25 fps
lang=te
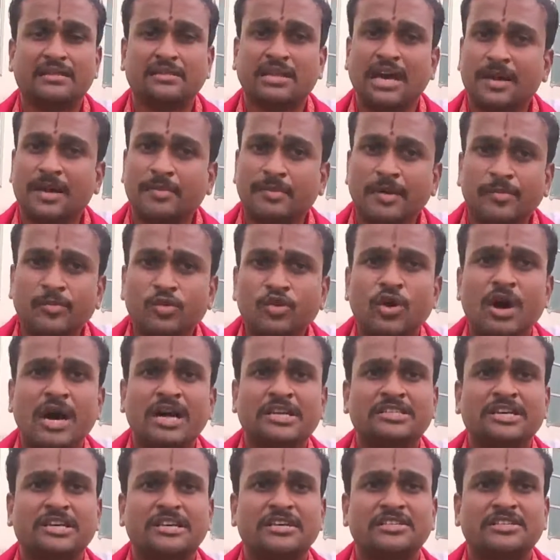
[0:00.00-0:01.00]
ధర్మమును
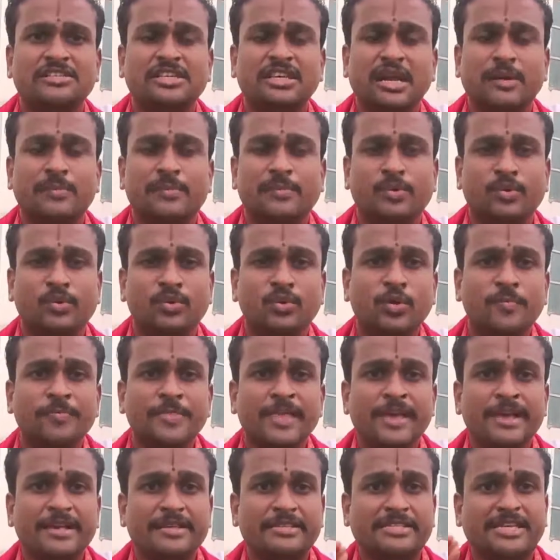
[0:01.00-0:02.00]
ఆచరించినప్పుడు
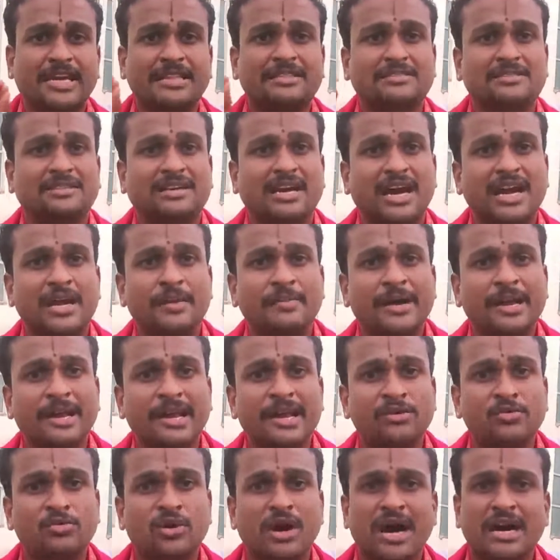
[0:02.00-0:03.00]

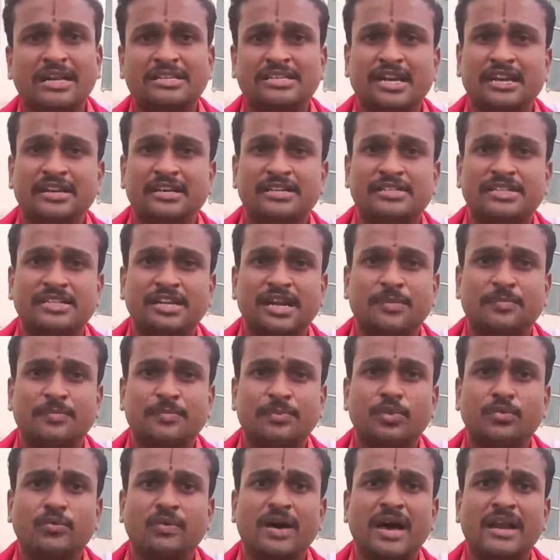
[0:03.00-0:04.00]
సత్కర్మలను
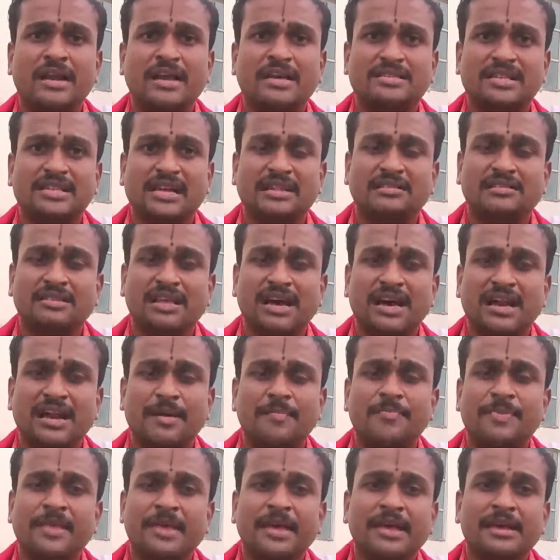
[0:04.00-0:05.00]
ఆచరించినప్పుడు వారికి
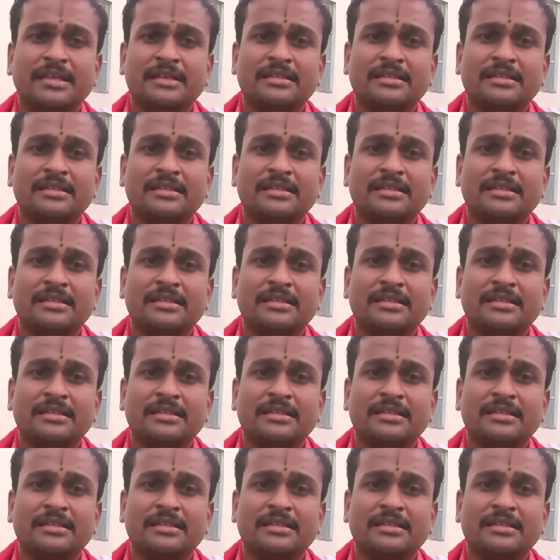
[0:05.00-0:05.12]
సంతానం